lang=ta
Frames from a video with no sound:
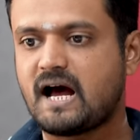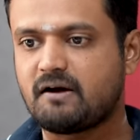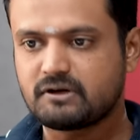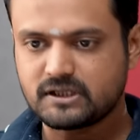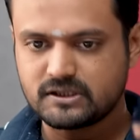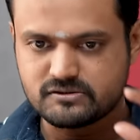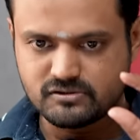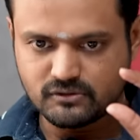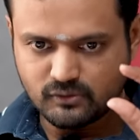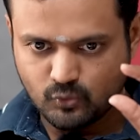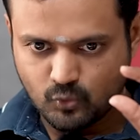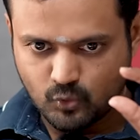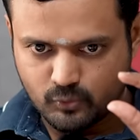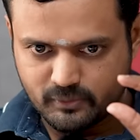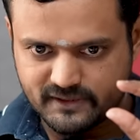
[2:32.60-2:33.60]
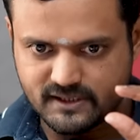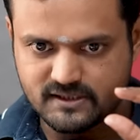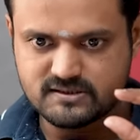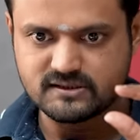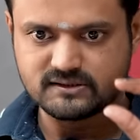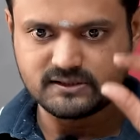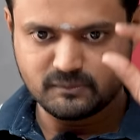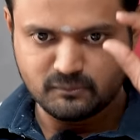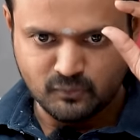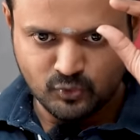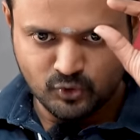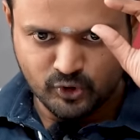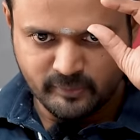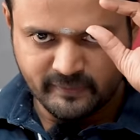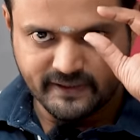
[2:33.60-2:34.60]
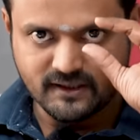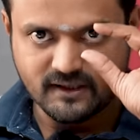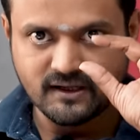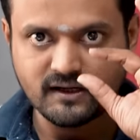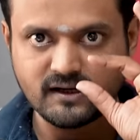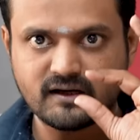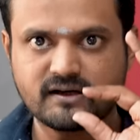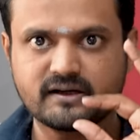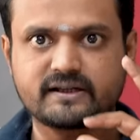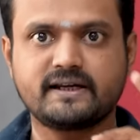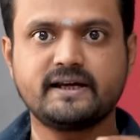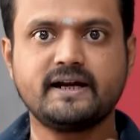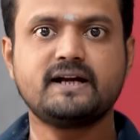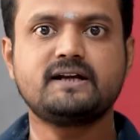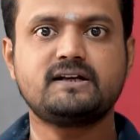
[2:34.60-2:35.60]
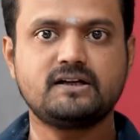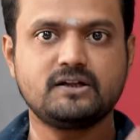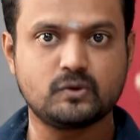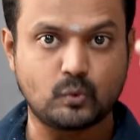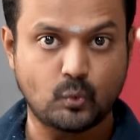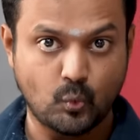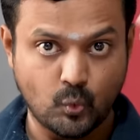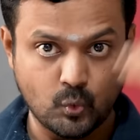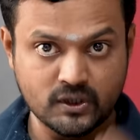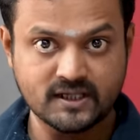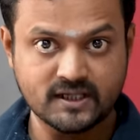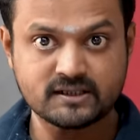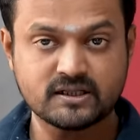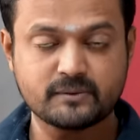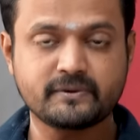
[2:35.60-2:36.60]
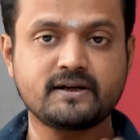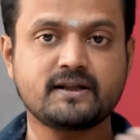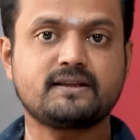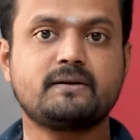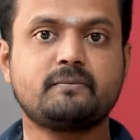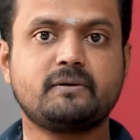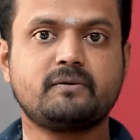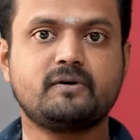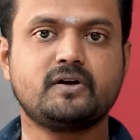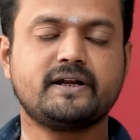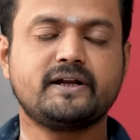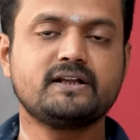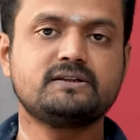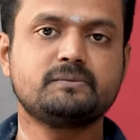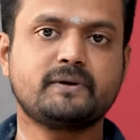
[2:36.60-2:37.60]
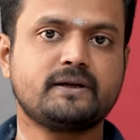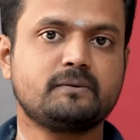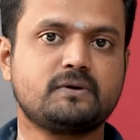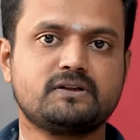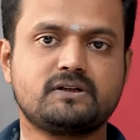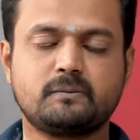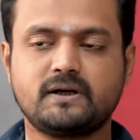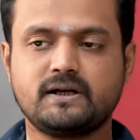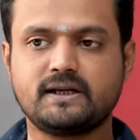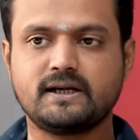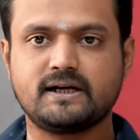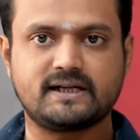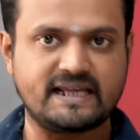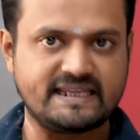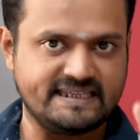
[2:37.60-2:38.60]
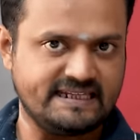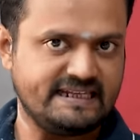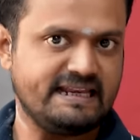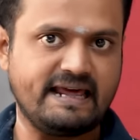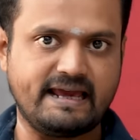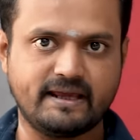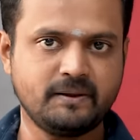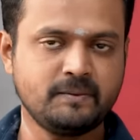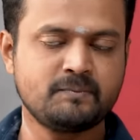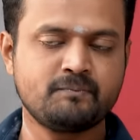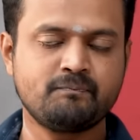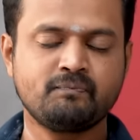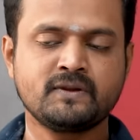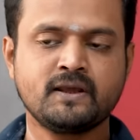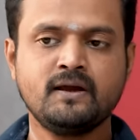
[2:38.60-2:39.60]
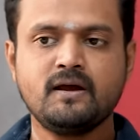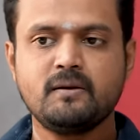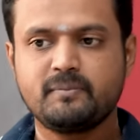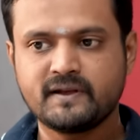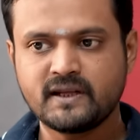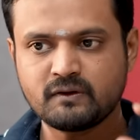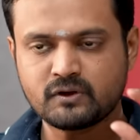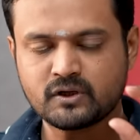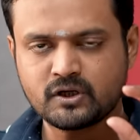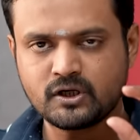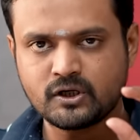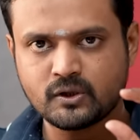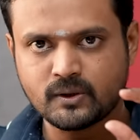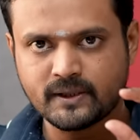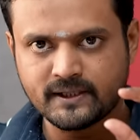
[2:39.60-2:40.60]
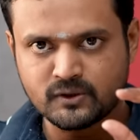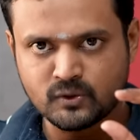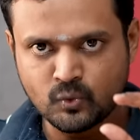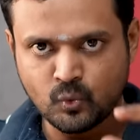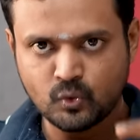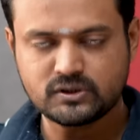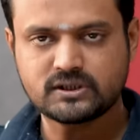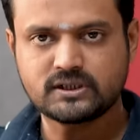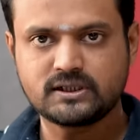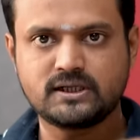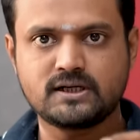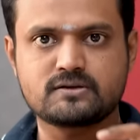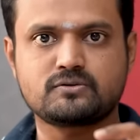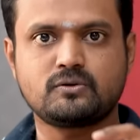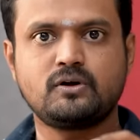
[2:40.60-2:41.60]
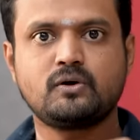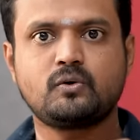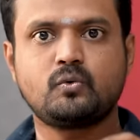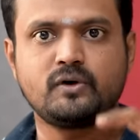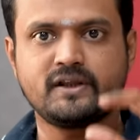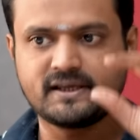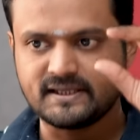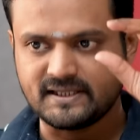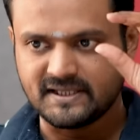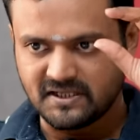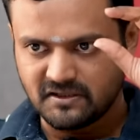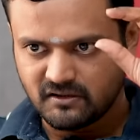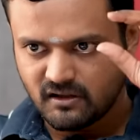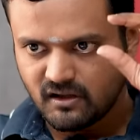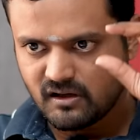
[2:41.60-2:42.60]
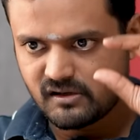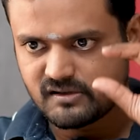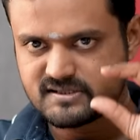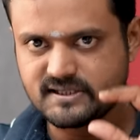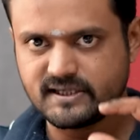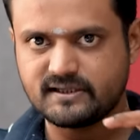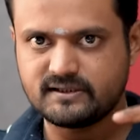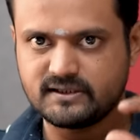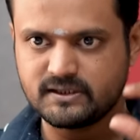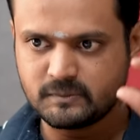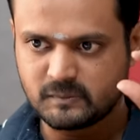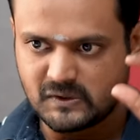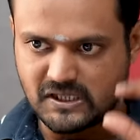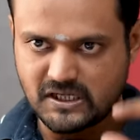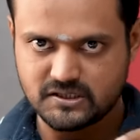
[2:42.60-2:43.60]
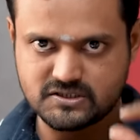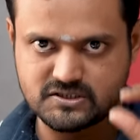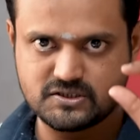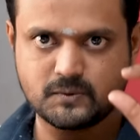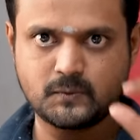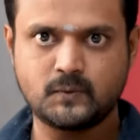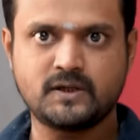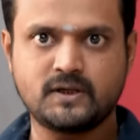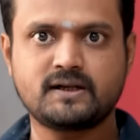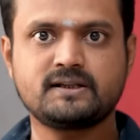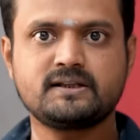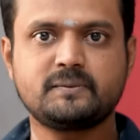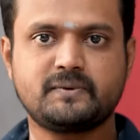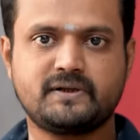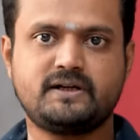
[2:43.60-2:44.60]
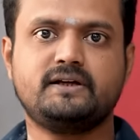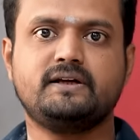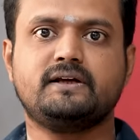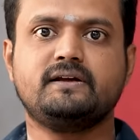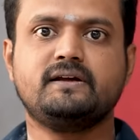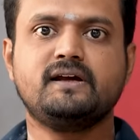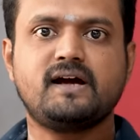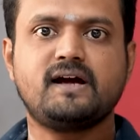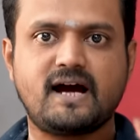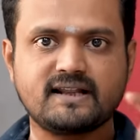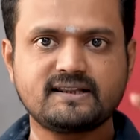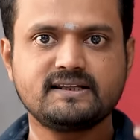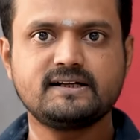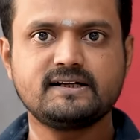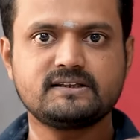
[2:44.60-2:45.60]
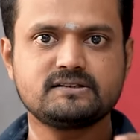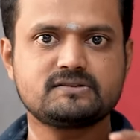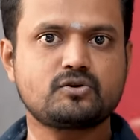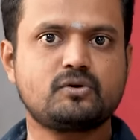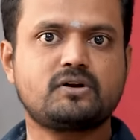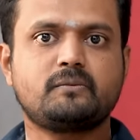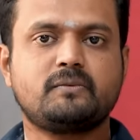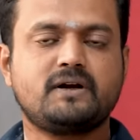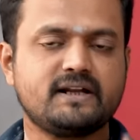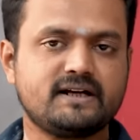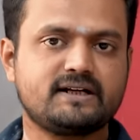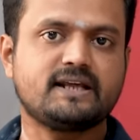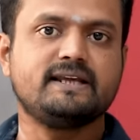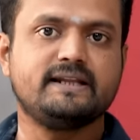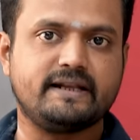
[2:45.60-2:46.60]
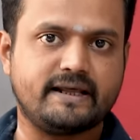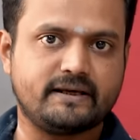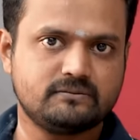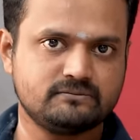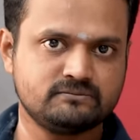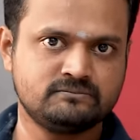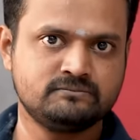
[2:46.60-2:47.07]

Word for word: அவர்கள் சொன்ன உபதேசத்தை முழுமையாக கேட்டு உணர்ந்த பின் அதை நம்ம எடுத்து பயன்படுத்துகிறோமான்னு கேட்டால் இல்லை பெரியவர்களுடைய நூட்களில் சொல்லக்கூடிய எல்லா செய்தியும் கற்று உணர்ந்த பிறகு அதை எடுத்து சொல்கிறோமான்னு கேட்டால் இல்லை